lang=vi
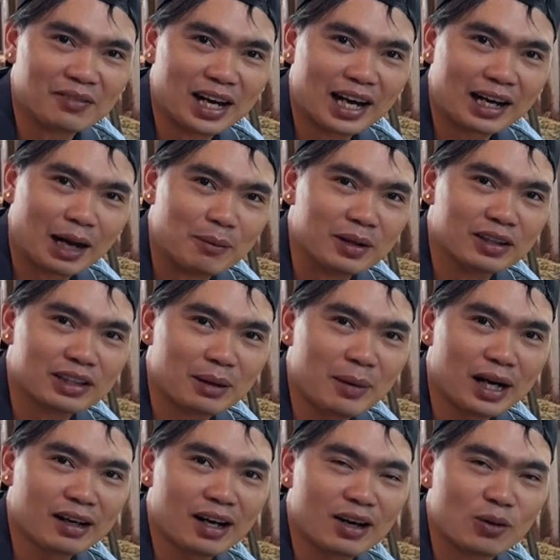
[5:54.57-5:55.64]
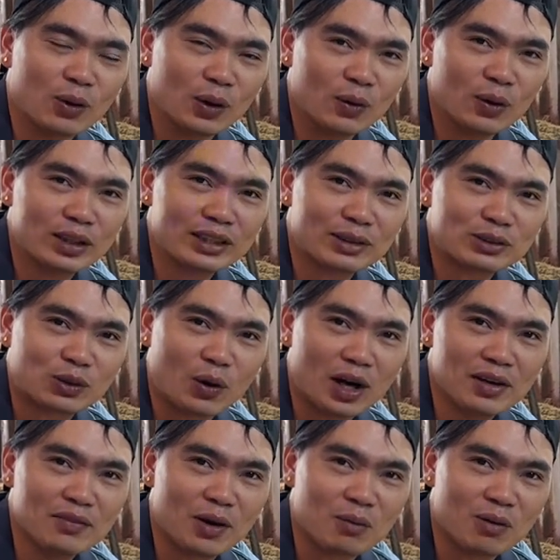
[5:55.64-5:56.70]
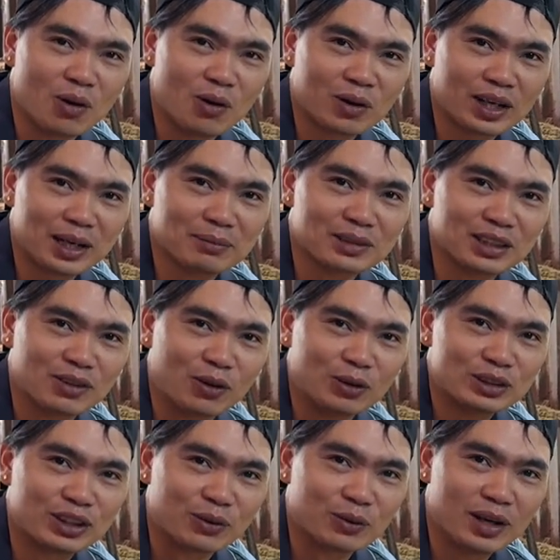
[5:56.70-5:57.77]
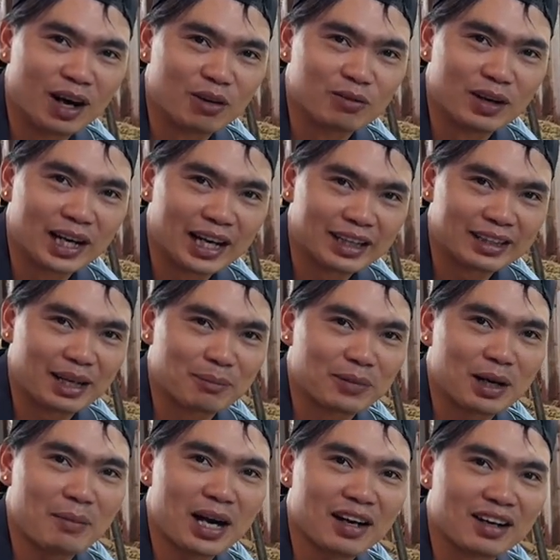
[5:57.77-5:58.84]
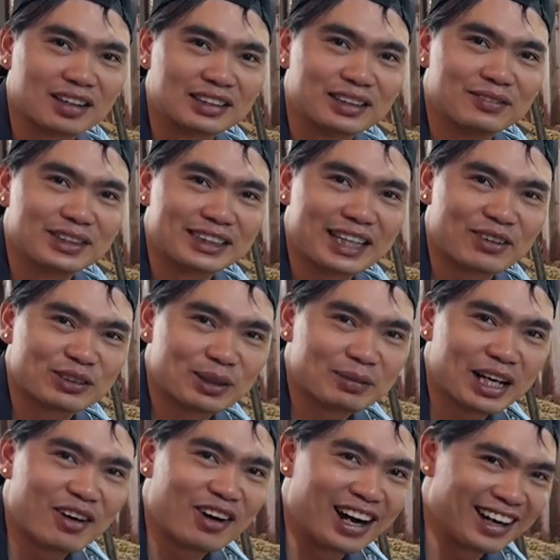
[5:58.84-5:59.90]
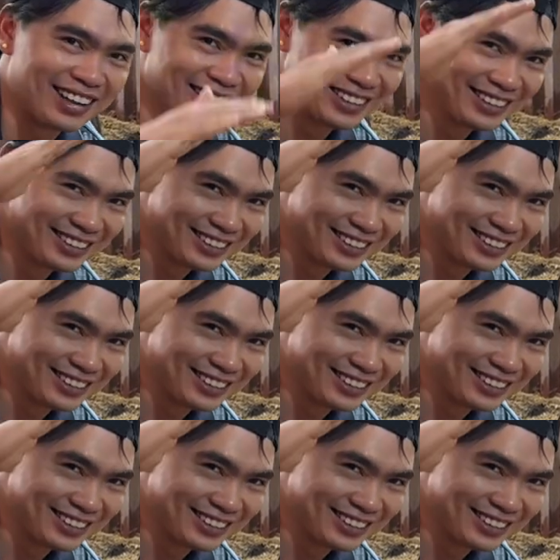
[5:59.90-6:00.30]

và cảm ơn các bác đã luôn luôn theo dõi và ủng hộ các em tự gỗ sửng Hồng và hẹn gặp các bác ở những video tiếp theo ạ